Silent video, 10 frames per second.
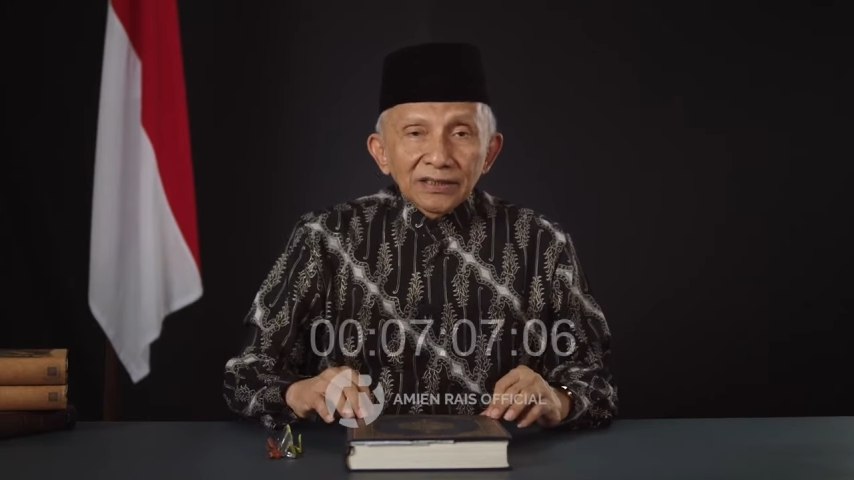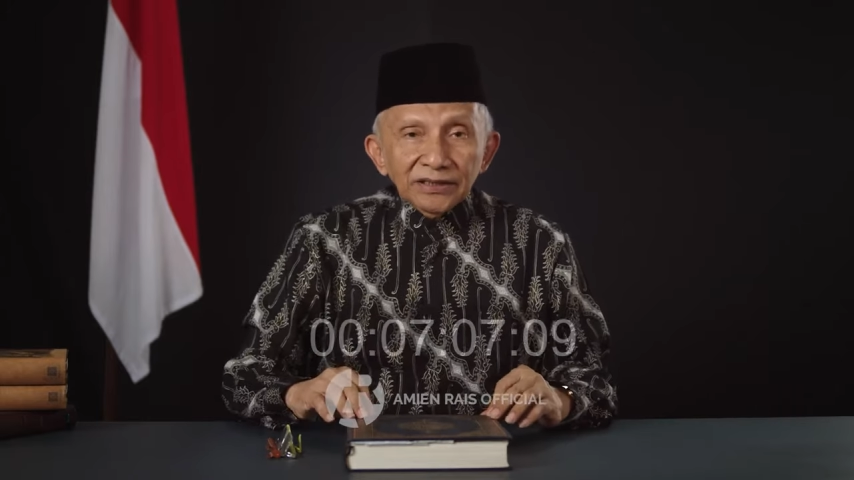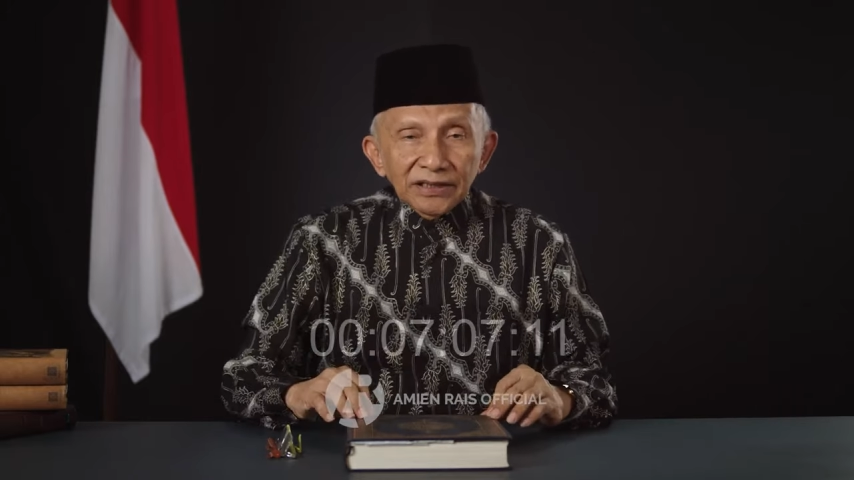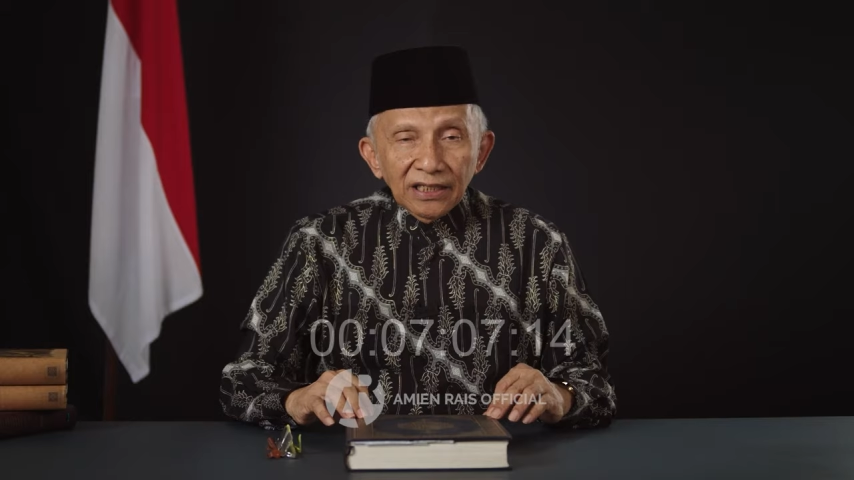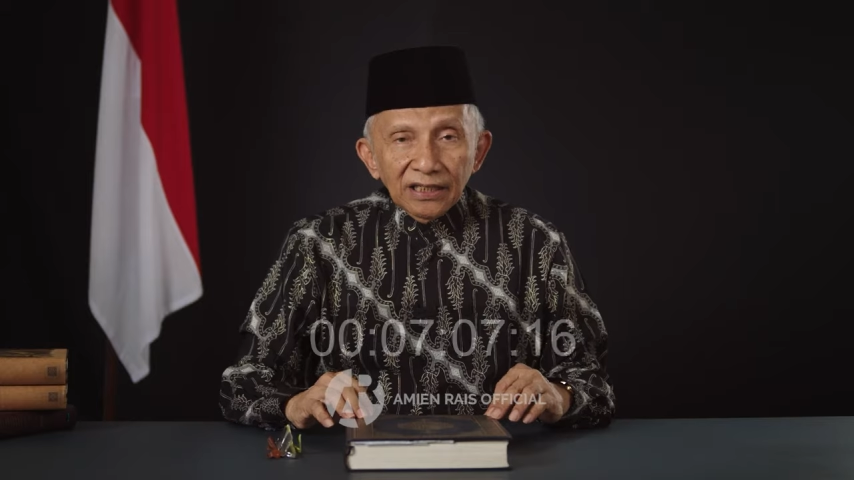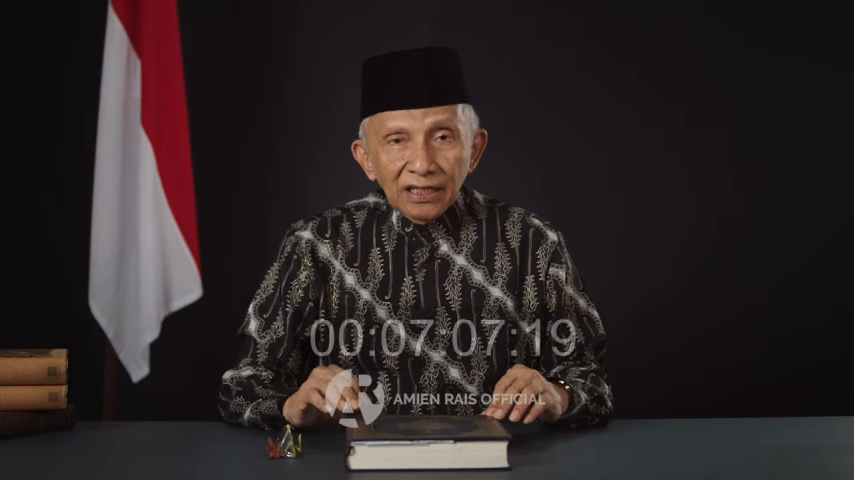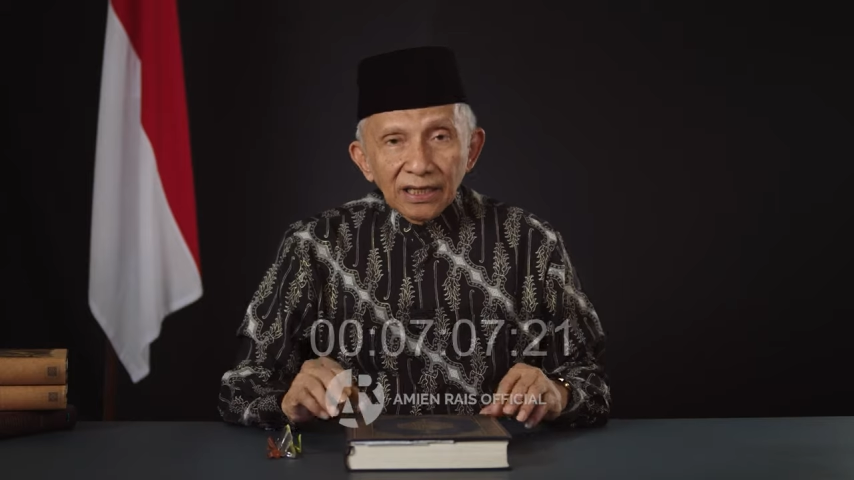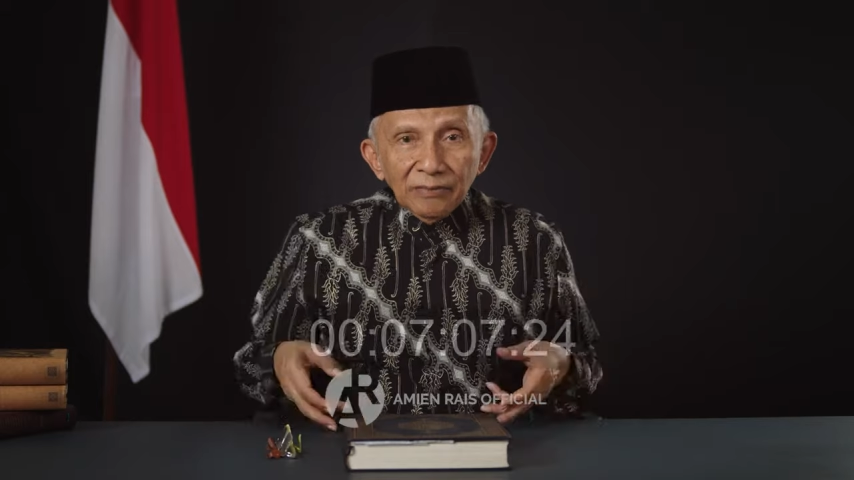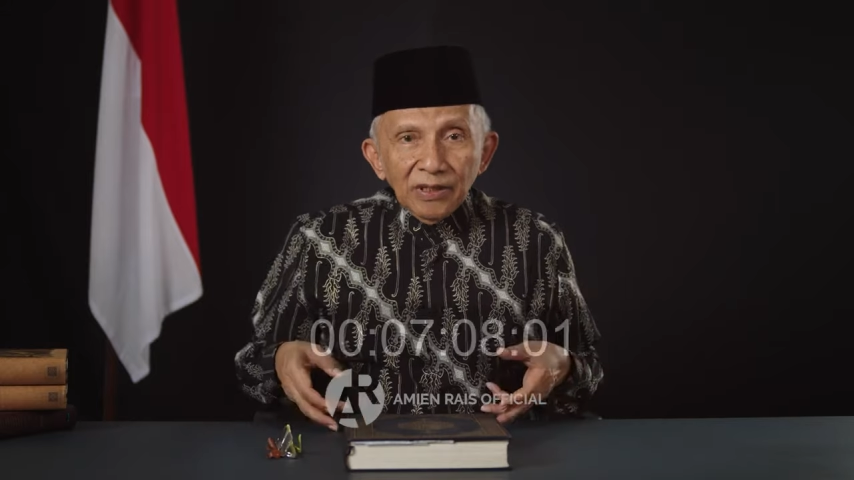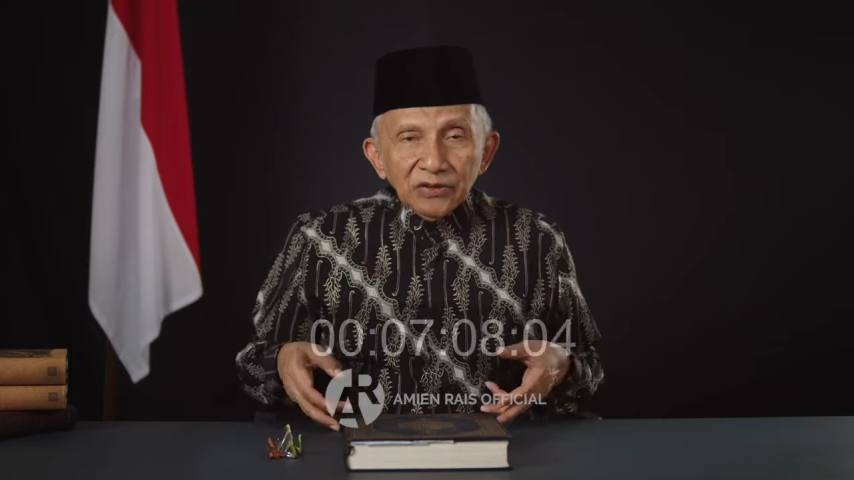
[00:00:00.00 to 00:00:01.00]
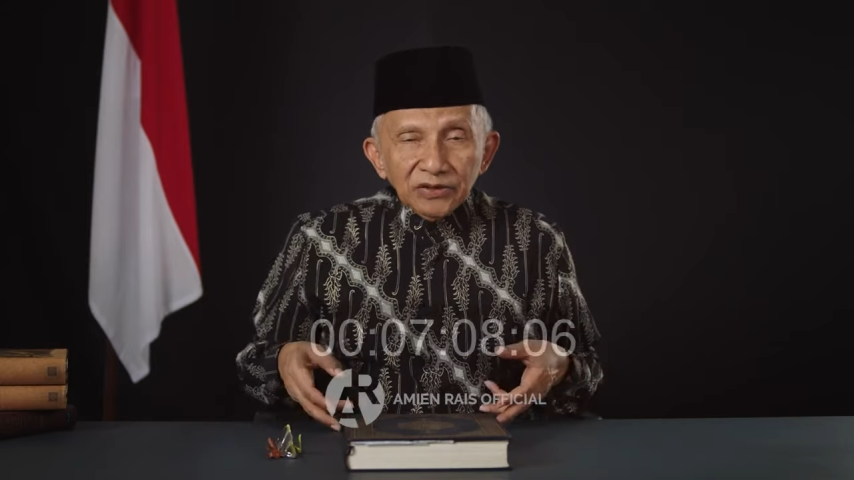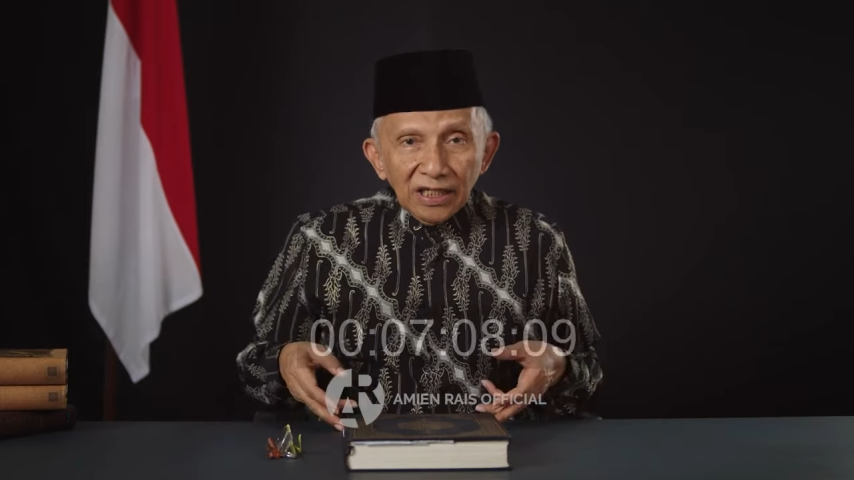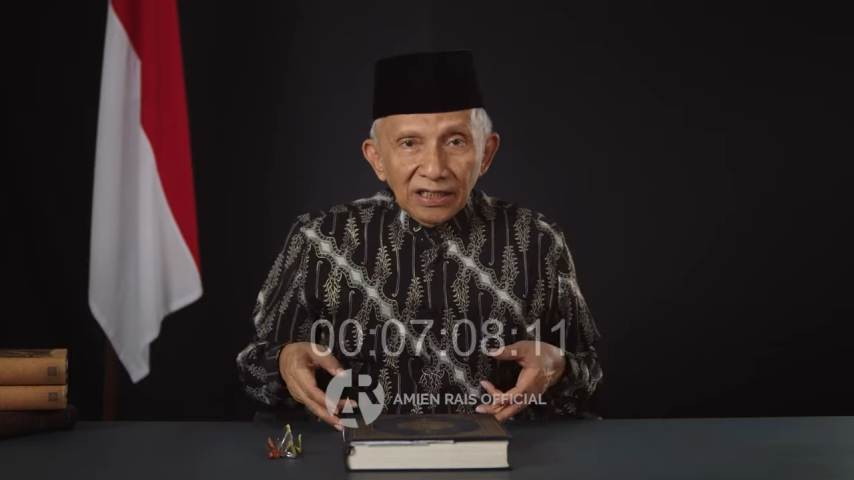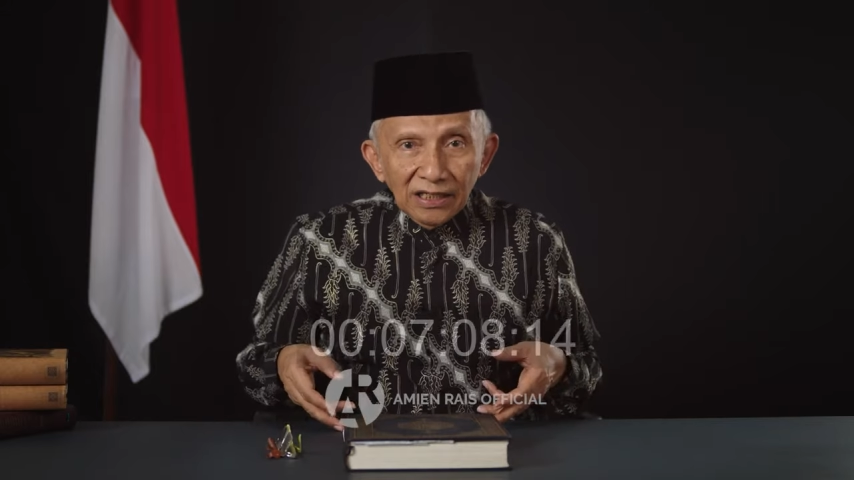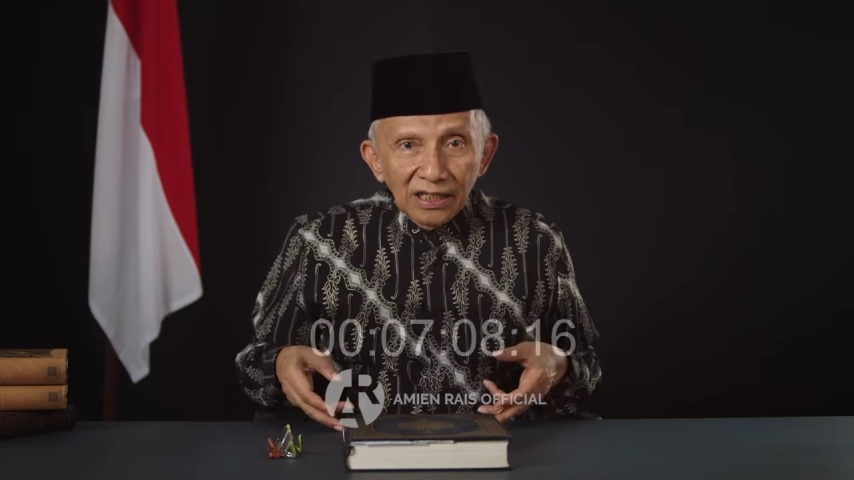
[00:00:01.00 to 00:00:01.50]
Senat Pak
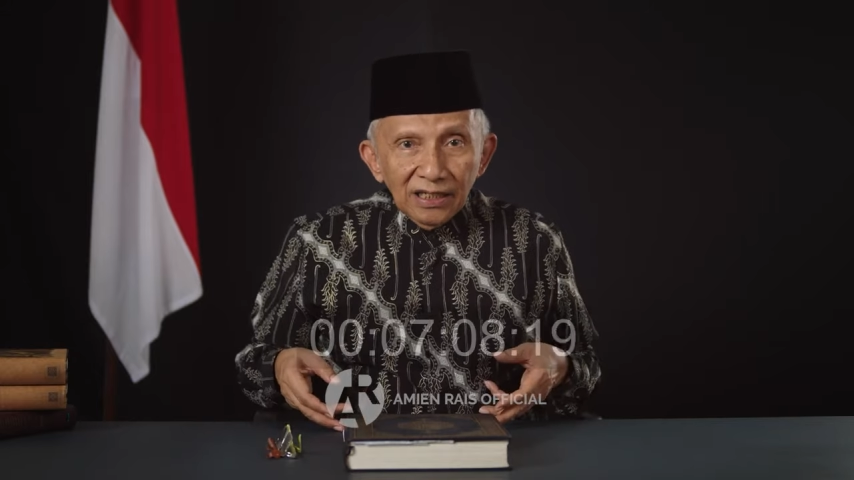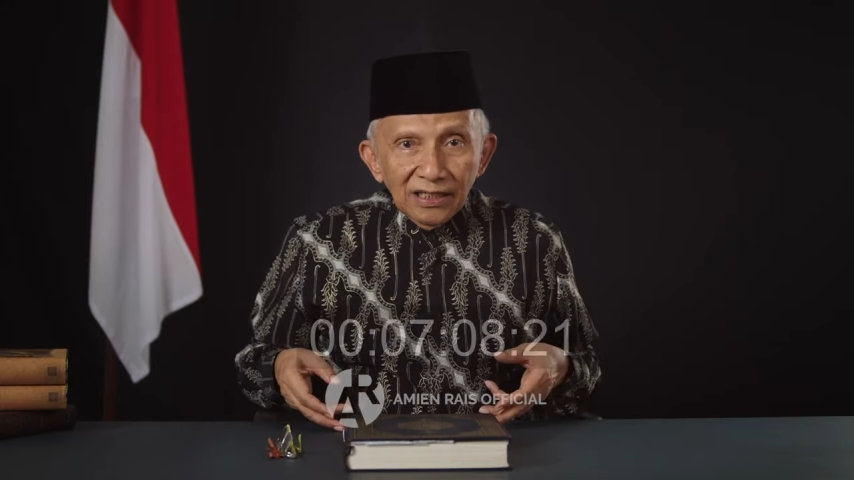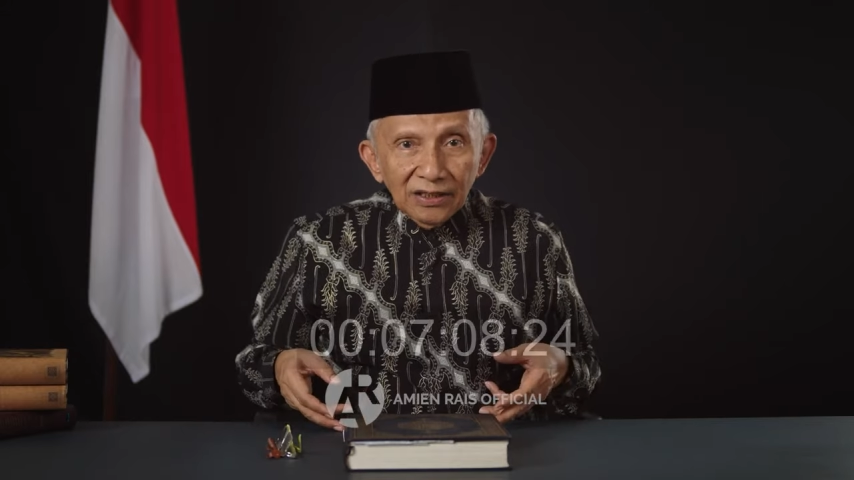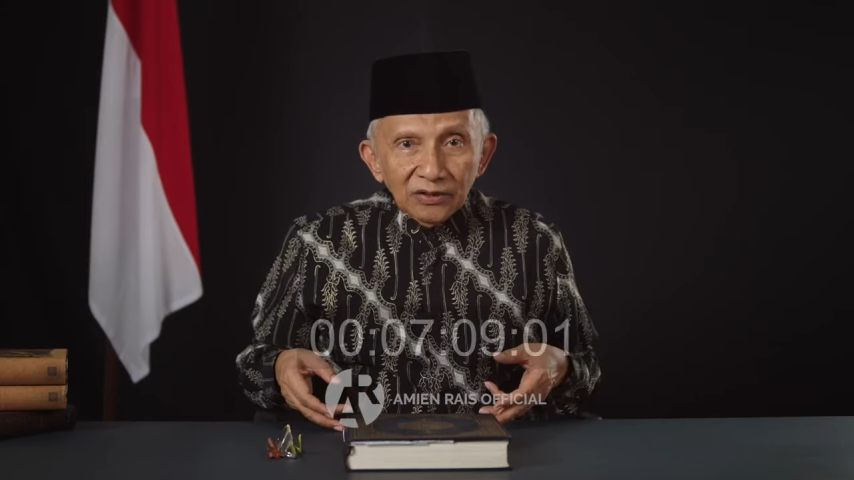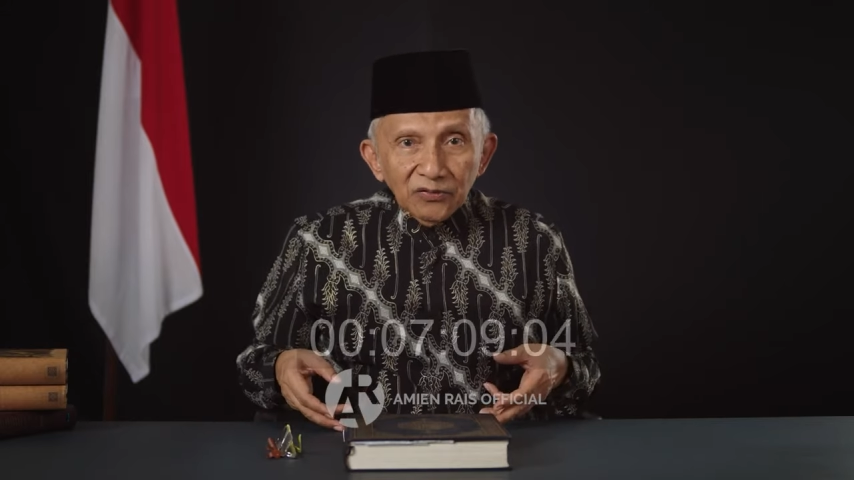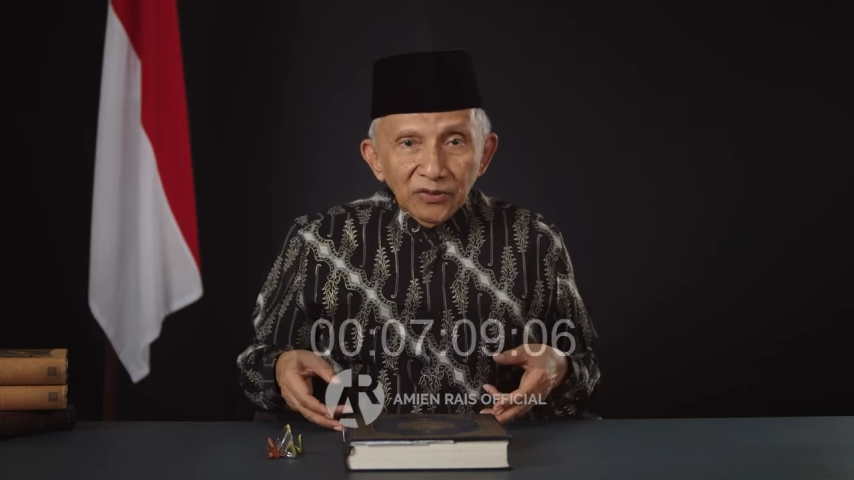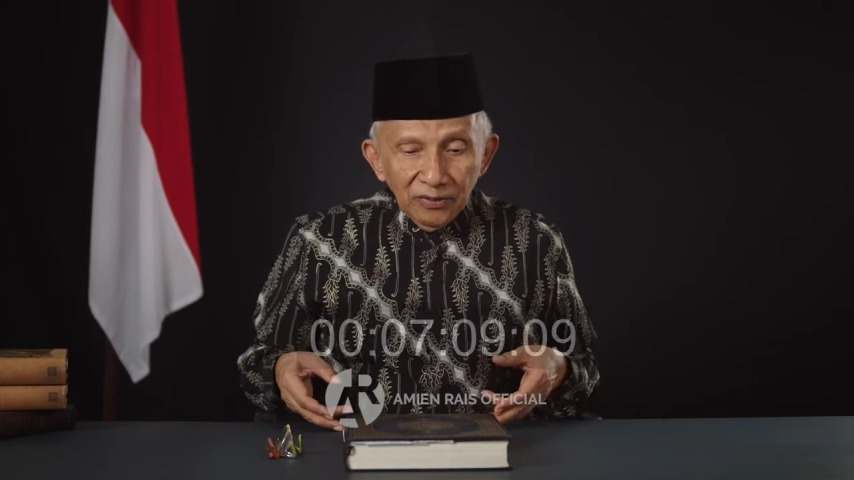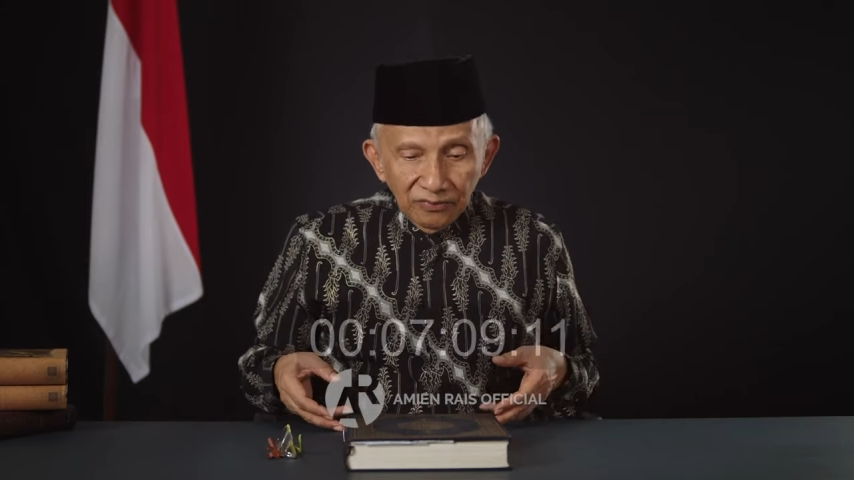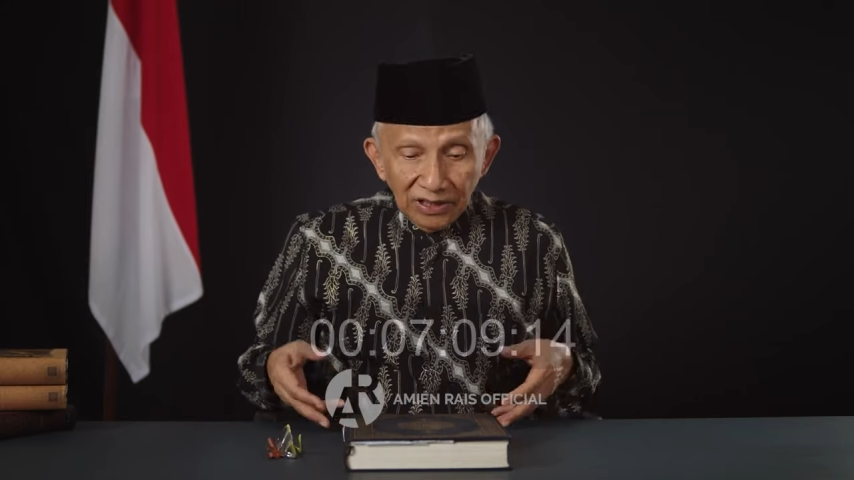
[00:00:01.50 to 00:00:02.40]
Australia itu